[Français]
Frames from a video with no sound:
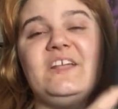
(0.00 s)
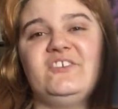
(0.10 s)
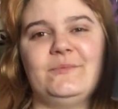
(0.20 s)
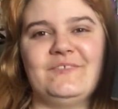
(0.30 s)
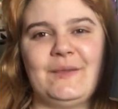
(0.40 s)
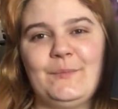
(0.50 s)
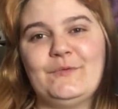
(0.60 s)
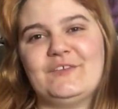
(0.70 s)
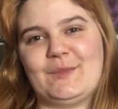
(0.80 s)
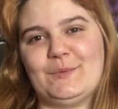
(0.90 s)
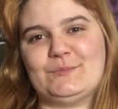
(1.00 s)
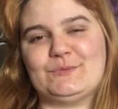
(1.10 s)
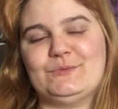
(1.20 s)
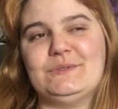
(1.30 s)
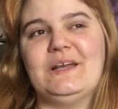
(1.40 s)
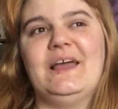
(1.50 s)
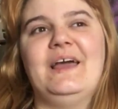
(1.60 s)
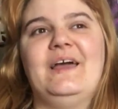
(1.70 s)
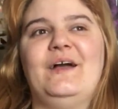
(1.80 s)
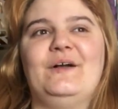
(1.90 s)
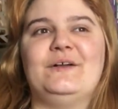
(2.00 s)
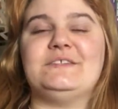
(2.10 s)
J'aime vraiment vraiment beaucoup. Euh,